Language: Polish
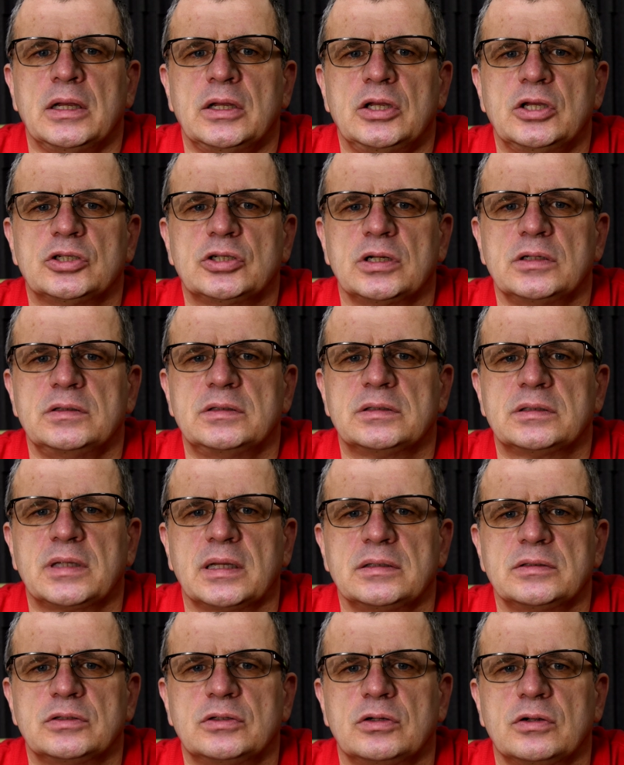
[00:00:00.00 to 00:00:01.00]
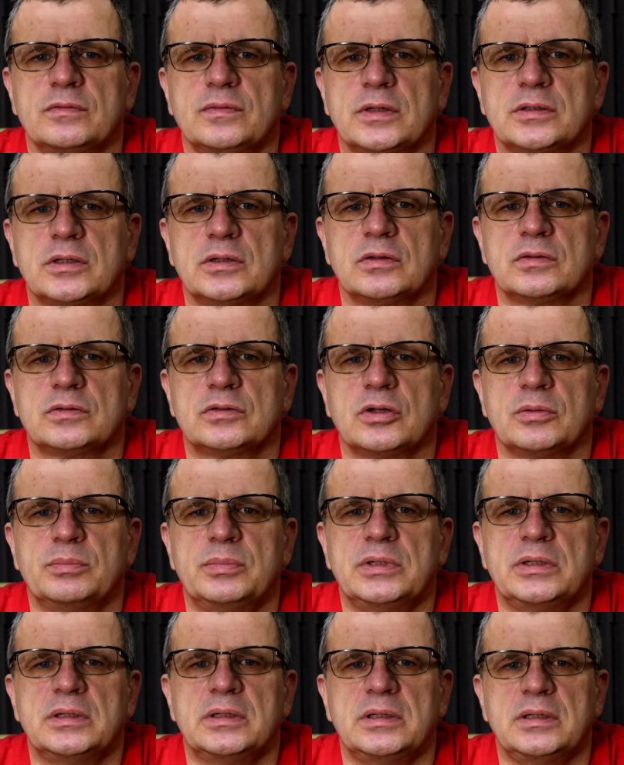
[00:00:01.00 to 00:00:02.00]
jeżeli stan zdrowia tej
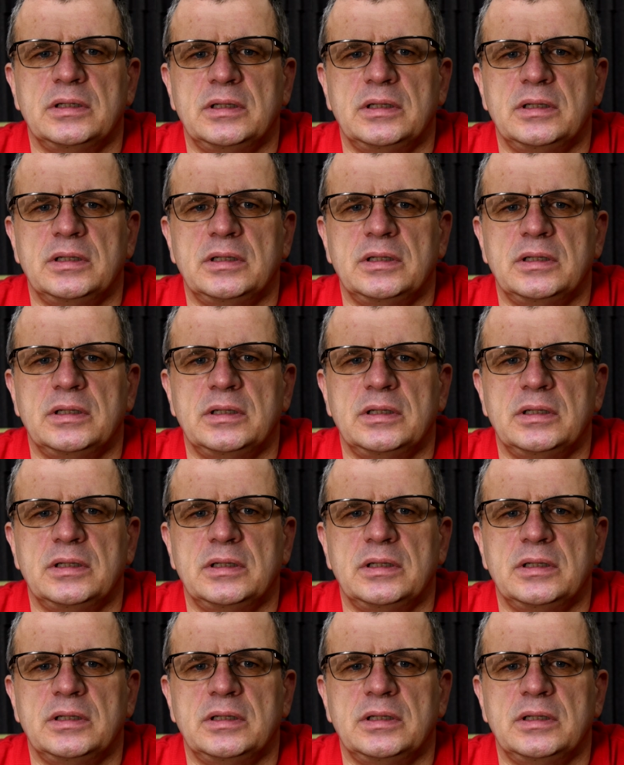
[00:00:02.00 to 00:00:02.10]
osoby